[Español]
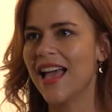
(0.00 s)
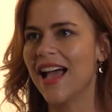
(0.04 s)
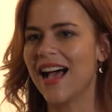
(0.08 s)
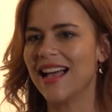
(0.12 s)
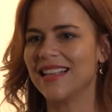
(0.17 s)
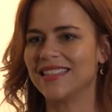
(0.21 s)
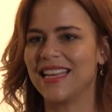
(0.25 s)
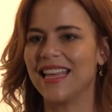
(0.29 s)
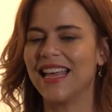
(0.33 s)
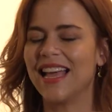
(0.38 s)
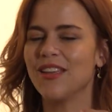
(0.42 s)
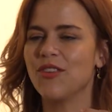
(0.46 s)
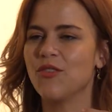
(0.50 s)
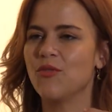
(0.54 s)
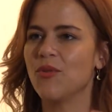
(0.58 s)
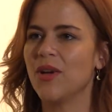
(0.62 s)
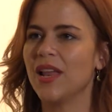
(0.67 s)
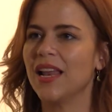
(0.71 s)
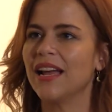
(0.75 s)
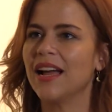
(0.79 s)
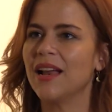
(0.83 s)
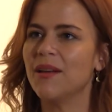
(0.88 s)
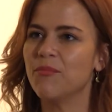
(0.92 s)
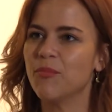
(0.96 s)
Así que
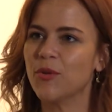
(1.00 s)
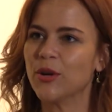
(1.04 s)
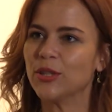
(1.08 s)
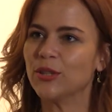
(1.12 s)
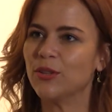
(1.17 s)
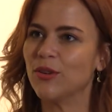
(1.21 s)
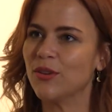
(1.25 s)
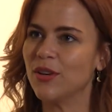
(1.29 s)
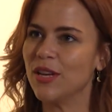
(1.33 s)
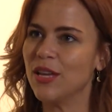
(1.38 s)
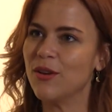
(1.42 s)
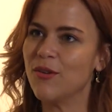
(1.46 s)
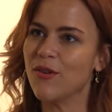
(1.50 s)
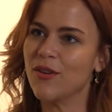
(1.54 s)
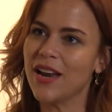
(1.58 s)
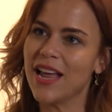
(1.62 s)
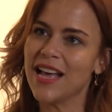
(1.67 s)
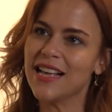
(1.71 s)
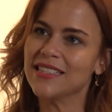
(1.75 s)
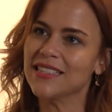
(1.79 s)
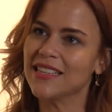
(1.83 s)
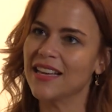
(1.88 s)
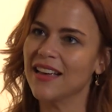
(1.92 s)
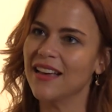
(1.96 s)
Ayuda Legal Puerto Rico
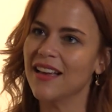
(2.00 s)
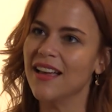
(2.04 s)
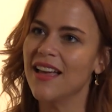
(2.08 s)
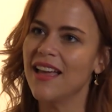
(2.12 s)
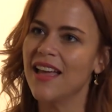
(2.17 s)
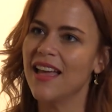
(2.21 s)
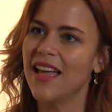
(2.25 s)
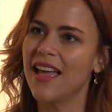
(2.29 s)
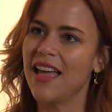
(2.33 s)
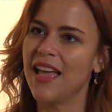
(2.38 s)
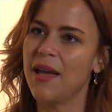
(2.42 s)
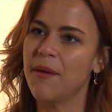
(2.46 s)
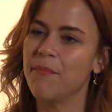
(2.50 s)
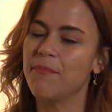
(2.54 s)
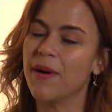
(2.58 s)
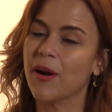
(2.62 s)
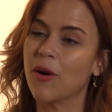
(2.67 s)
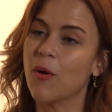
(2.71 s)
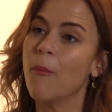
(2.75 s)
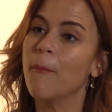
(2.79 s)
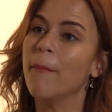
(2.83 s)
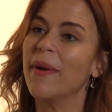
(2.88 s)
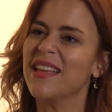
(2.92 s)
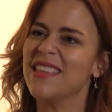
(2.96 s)
nace eh,
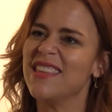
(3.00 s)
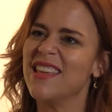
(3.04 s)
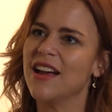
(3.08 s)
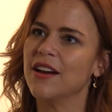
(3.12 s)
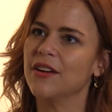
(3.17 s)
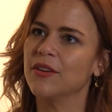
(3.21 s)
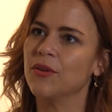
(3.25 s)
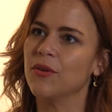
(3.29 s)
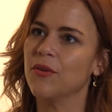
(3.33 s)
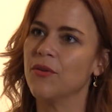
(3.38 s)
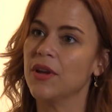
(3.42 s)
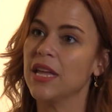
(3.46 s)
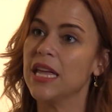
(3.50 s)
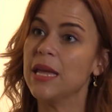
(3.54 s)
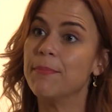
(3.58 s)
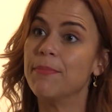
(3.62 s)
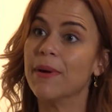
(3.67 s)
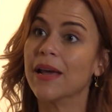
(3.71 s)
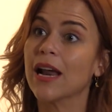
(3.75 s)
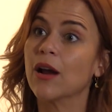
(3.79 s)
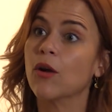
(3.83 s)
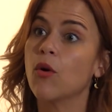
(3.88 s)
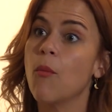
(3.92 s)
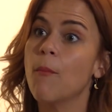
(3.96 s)
para acompañarnos y
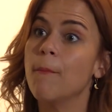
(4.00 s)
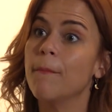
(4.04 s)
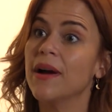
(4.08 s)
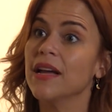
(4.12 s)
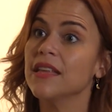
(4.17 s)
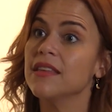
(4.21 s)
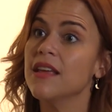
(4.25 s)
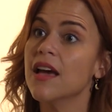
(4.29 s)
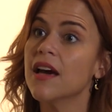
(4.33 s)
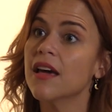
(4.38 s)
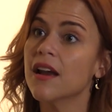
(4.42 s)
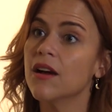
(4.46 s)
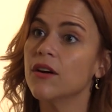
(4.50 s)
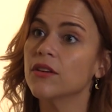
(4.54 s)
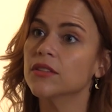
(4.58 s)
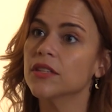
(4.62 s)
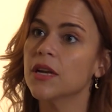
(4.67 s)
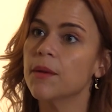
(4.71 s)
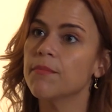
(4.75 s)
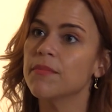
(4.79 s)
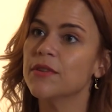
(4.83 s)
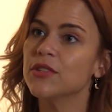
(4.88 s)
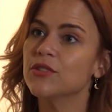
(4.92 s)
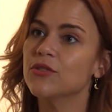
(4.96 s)
para acompañar a
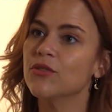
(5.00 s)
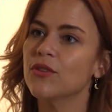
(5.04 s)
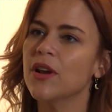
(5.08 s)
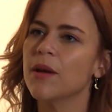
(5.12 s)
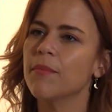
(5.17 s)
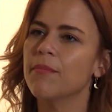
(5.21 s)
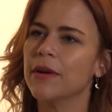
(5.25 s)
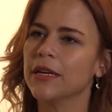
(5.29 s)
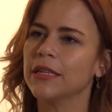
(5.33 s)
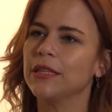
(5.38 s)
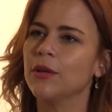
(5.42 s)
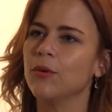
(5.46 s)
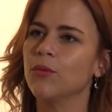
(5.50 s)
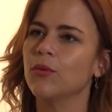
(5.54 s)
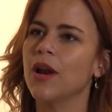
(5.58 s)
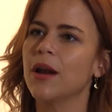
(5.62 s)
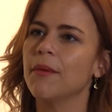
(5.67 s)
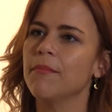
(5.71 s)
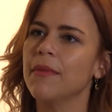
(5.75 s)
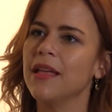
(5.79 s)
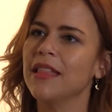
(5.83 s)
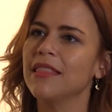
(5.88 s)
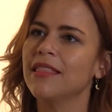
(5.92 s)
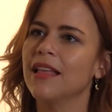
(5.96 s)
otras personas,
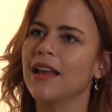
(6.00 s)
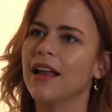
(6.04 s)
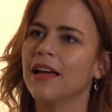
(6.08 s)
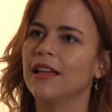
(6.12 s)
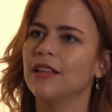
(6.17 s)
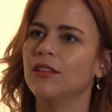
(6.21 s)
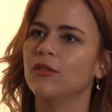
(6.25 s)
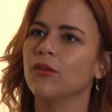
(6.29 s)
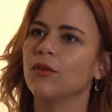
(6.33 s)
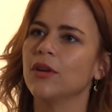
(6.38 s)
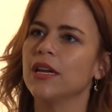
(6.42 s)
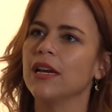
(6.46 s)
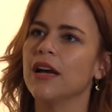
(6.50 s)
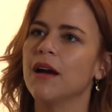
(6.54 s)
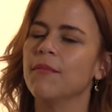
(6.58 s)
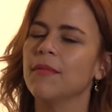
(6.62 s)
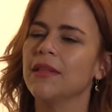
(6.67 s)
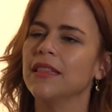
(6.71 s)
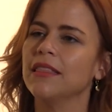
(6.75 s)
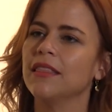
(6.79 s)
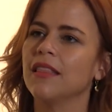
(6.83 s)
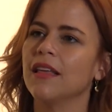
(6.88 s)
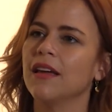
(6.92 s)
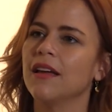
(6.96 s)
particularmente las
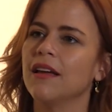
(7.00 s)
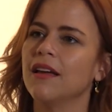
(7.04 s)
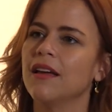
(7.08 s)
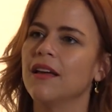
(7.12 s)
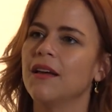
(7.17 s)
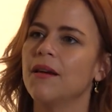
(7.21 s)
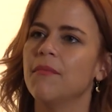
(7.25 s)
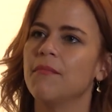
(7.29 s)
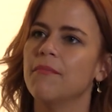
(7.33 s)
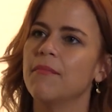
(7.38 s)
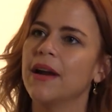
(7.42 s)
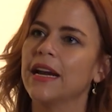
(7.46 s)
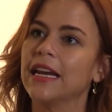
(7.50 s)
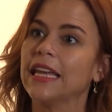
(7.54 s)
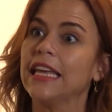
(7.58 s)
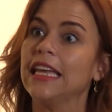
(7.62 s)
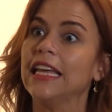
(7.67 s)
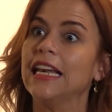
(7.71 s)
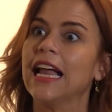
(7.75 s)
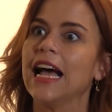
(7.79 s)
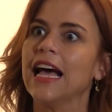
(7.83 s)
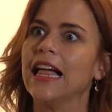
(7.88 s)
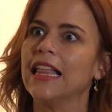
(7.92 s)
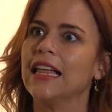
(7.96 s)
históricamente
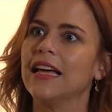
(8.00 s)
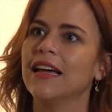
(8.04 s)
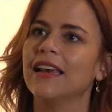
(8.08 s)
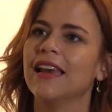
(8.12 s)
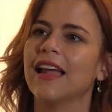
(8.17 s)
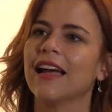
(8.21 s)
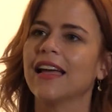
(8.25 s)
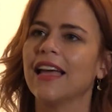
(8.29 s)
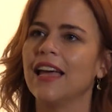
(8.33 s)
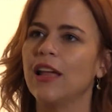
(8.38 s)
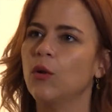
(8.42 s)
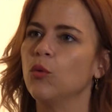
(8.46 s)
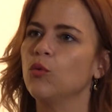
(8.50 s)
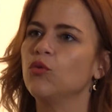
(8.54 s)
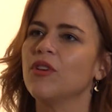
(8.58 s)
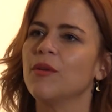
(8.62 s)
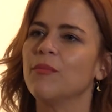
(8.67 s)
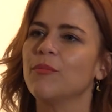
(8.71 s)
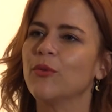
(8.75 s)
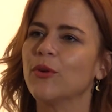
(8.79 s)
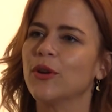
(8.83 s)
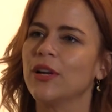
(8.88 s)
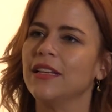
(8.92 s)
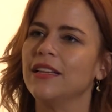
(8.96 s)
marginadas, las que
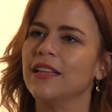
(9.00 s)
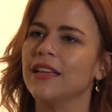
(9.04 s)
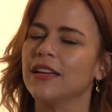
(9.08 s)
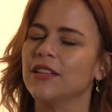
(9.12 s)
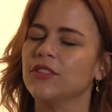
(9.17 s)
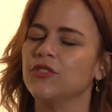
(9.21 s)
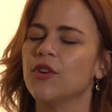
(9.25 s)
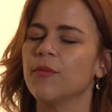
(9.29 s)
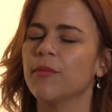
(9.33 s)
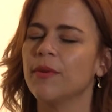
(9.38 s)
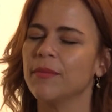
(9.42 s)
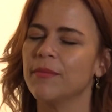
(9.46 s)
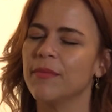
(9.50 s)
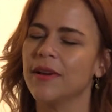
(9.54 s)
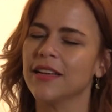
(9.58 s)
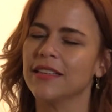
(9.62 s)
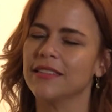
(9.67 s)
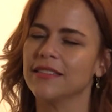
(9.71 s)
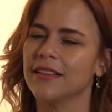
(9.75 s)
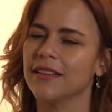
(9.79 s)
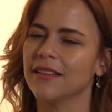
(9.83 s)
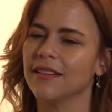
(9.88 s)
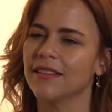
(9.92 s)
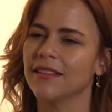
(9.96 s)
luchan por el derecho a
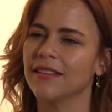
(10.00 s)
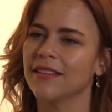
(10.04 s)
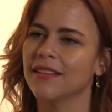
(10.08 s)
permanecer.